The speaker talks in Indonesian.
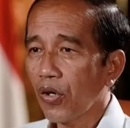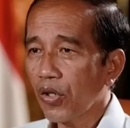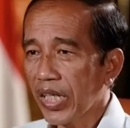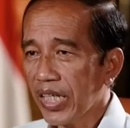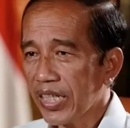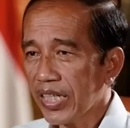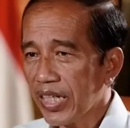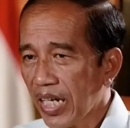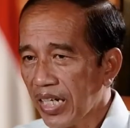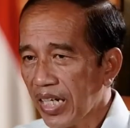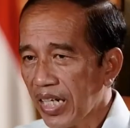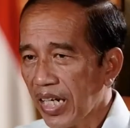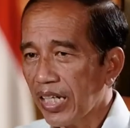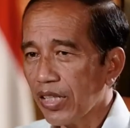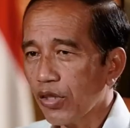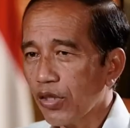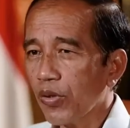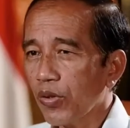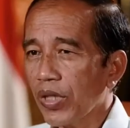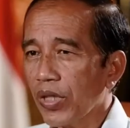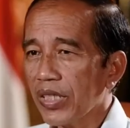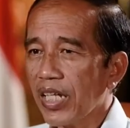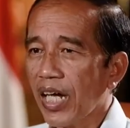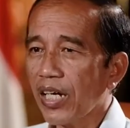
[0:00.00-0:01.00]
Oleh karena
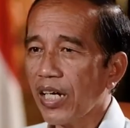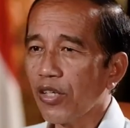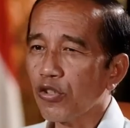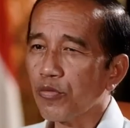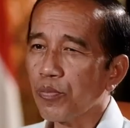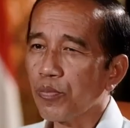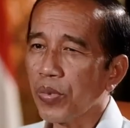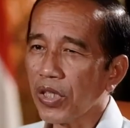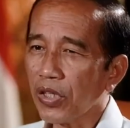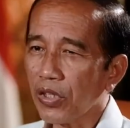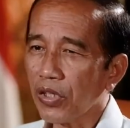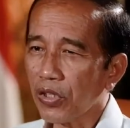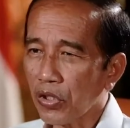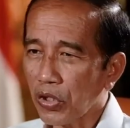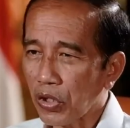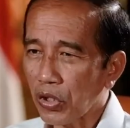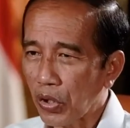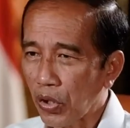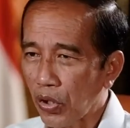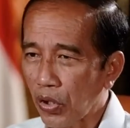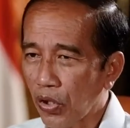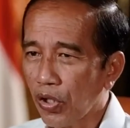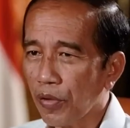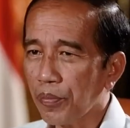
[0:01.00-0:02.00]
itu kita harus
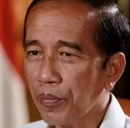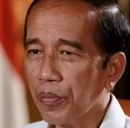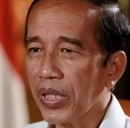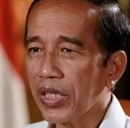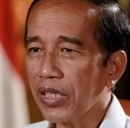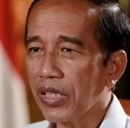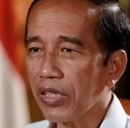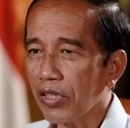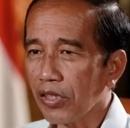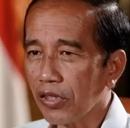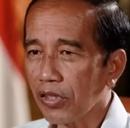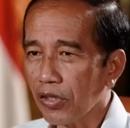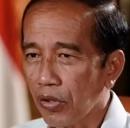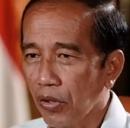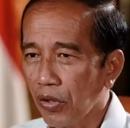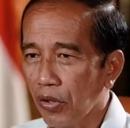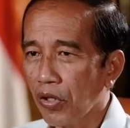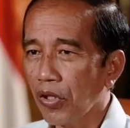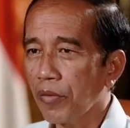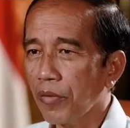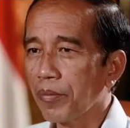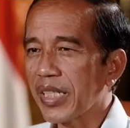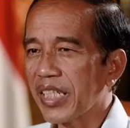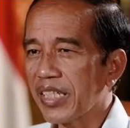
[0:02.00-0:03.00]

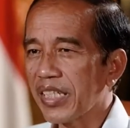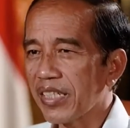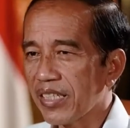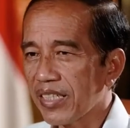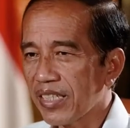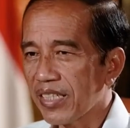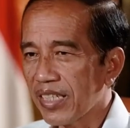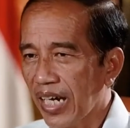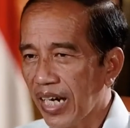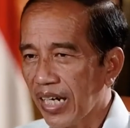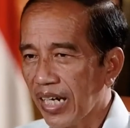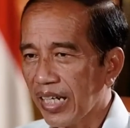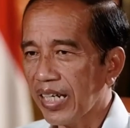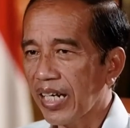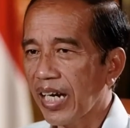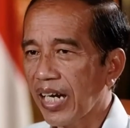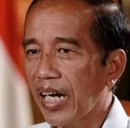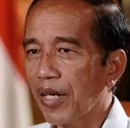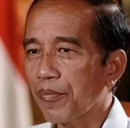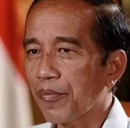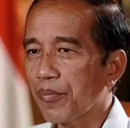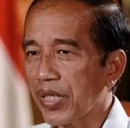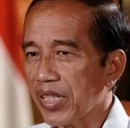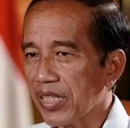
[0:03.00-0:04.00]
betul-betul
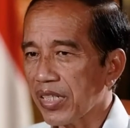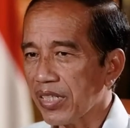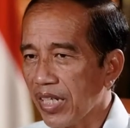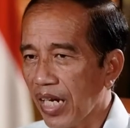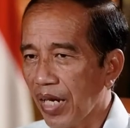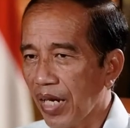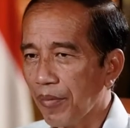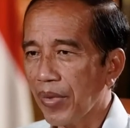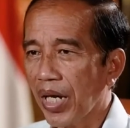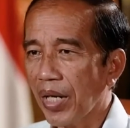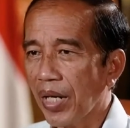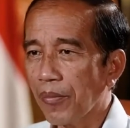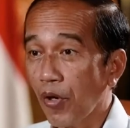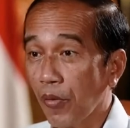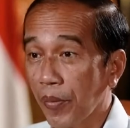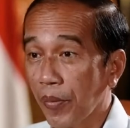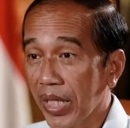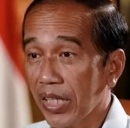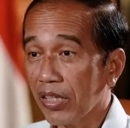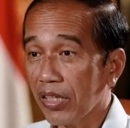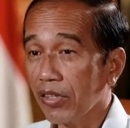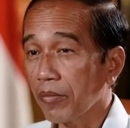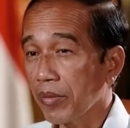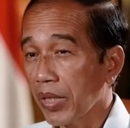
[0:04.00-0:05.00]
menjaga bersama
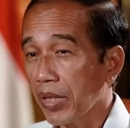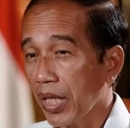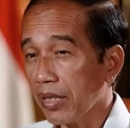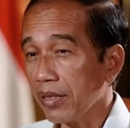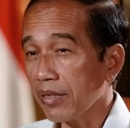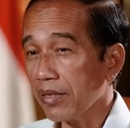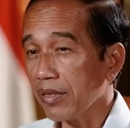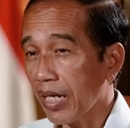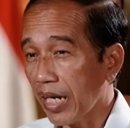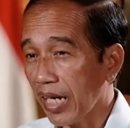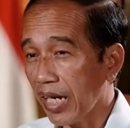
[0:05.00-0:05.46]
momentum yang